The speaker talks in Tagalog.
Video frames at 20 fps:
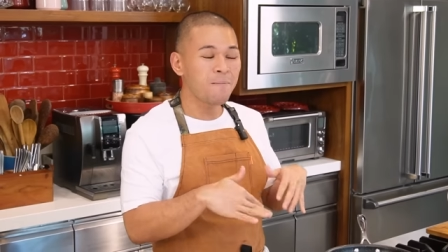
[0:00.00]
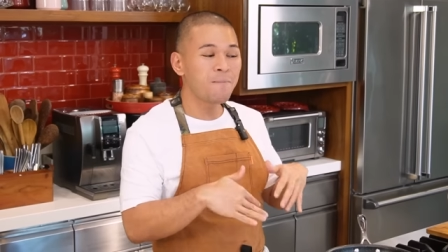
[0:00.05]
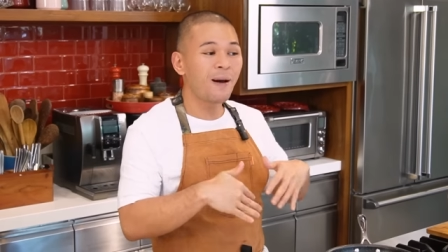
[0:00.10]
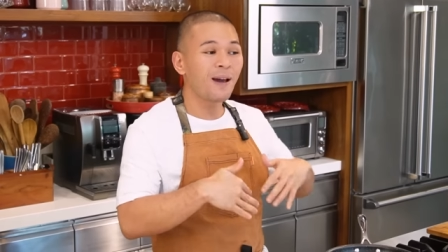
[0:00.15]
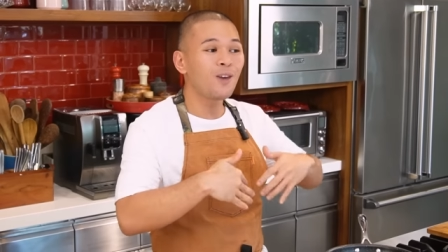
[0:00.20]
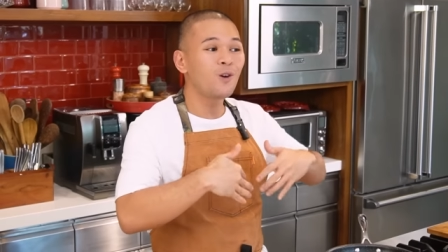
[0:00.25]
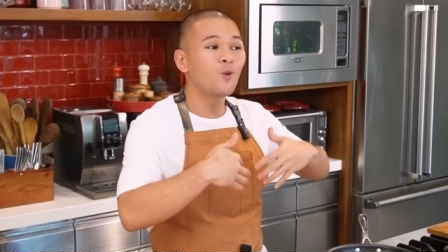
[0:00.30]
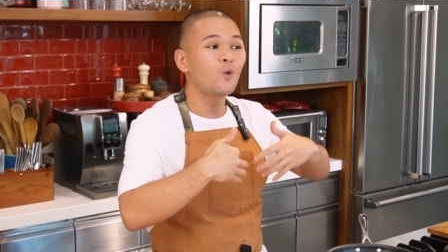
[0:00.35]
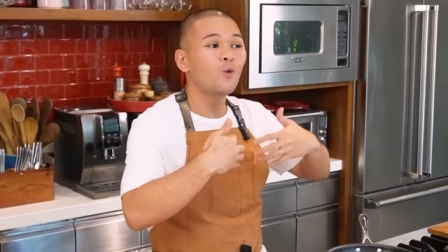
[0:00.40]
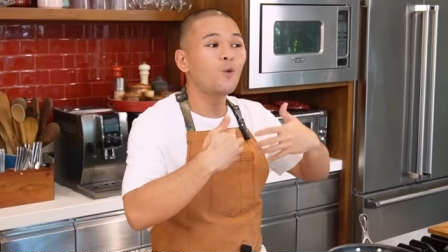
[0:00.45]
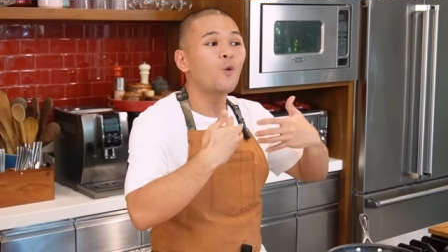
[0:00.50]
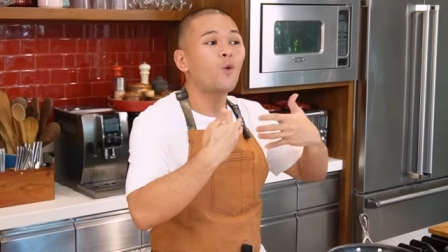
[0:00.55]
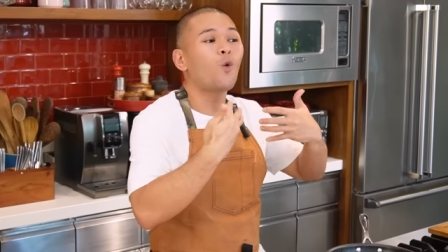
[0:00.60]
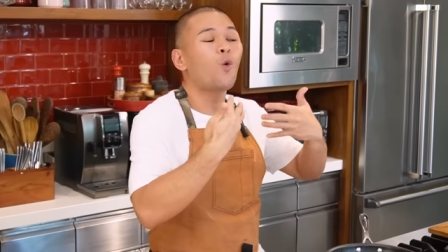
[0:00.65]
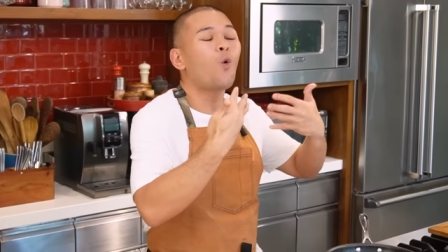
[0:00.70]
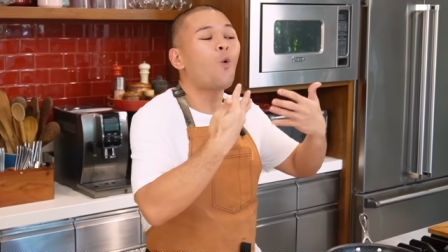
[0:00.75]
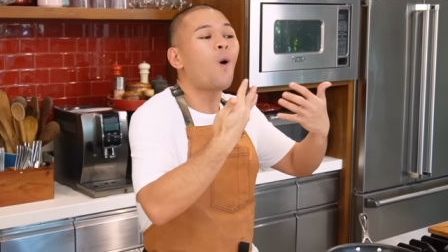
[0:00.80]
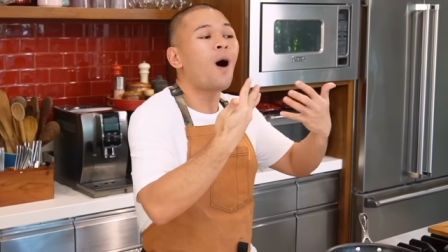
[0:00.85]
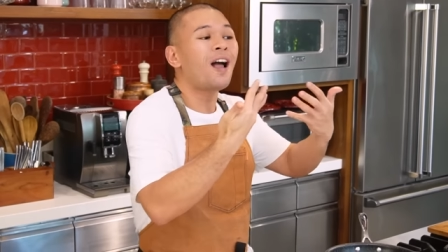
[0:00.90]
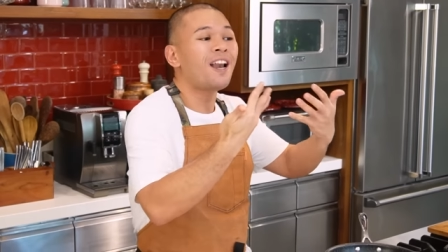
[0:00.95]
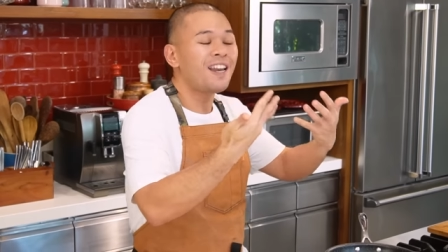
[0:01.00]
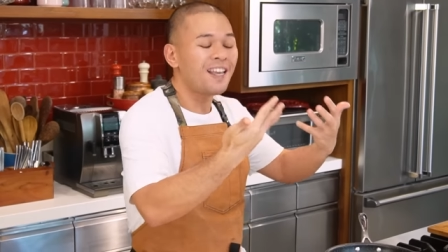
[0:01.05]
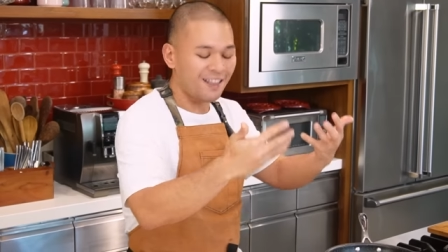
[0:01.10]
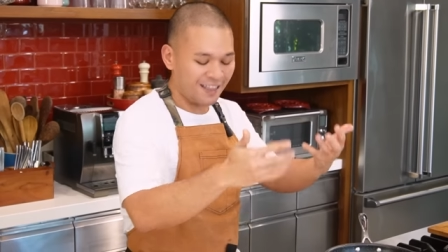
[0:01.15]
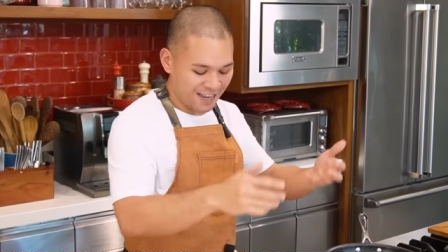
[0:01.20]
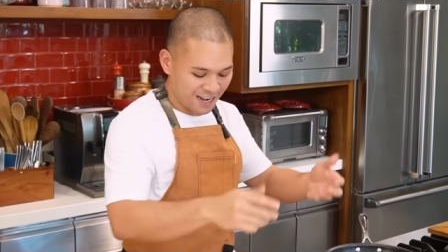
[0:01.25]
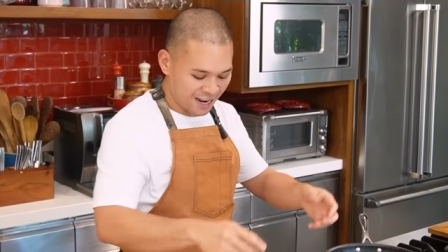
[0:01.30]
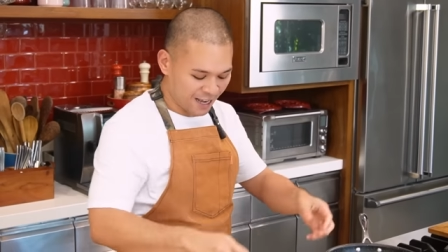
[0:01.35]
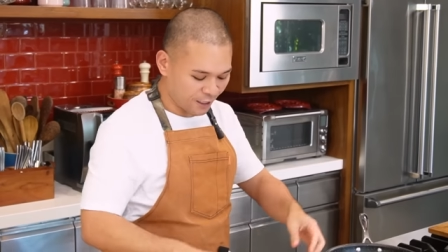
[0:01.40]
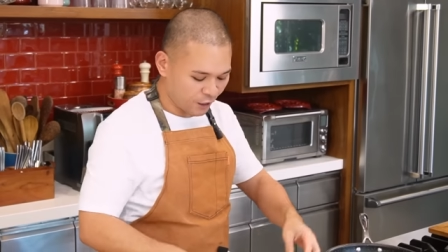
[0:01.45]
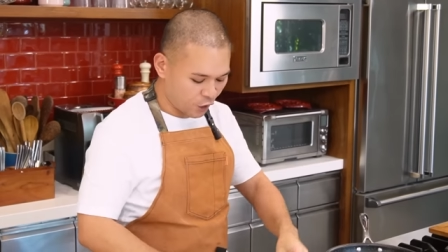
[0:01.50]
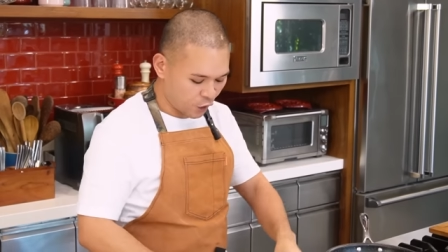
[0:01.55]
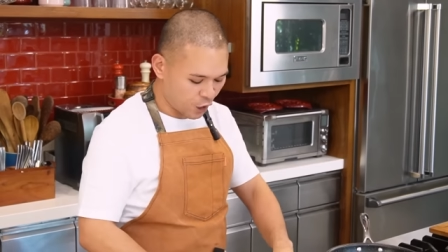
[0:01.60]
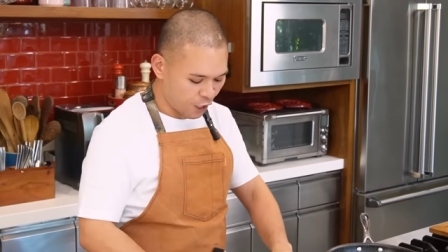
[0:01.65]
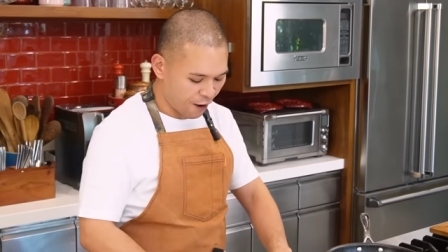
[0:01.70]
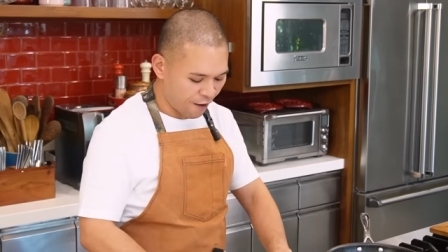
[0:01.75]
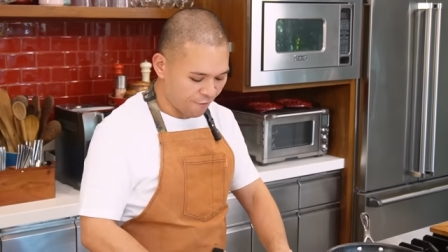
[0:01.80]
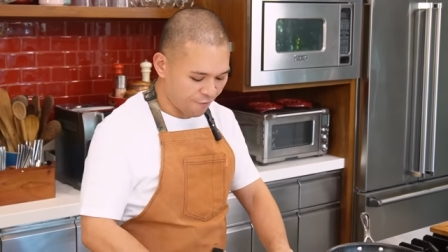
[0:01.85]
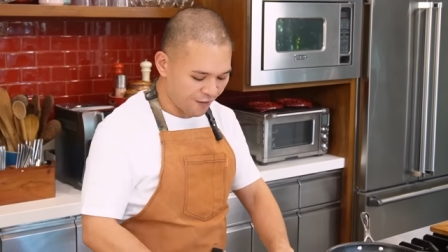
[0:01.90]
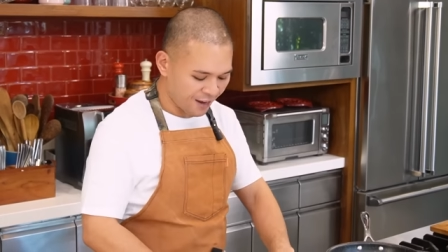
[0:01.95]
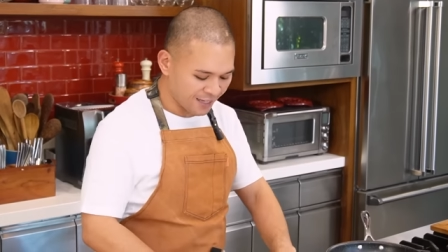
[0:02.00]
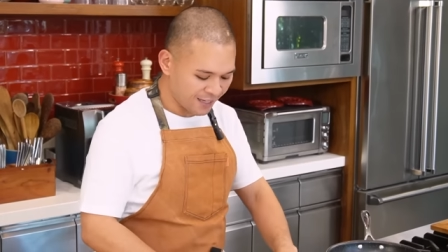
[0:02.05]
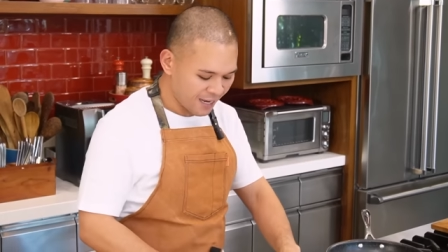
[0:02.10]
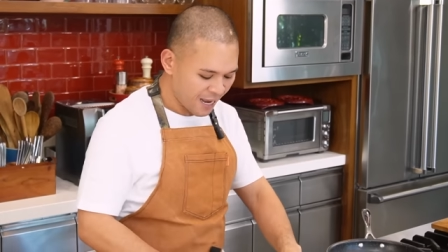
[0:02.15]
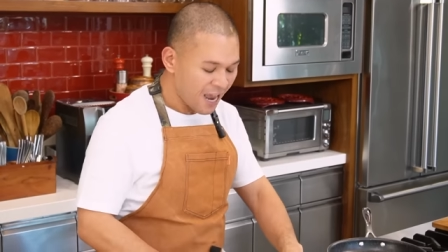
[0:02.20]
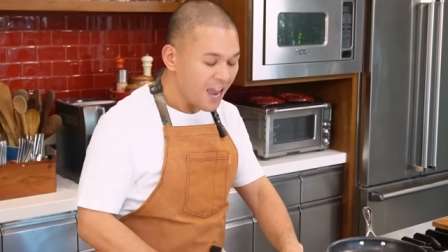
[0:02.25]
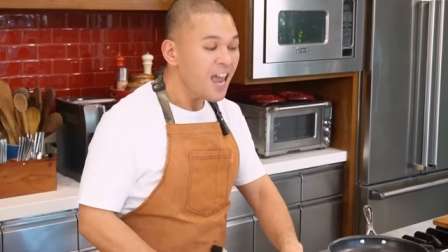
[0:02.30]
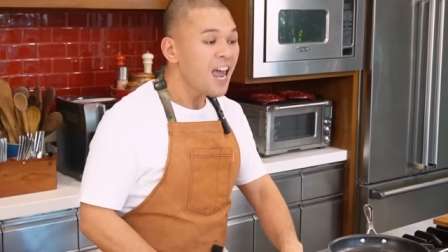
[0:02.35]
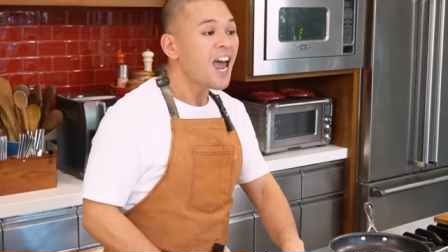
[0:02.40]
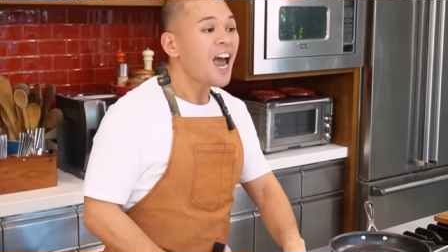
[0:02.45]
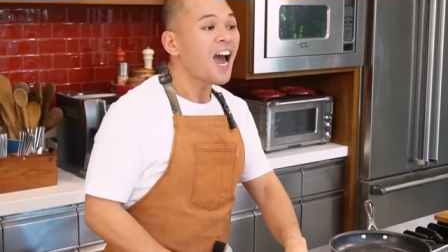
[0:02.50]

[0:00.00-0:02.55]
Iba yung quality ng service.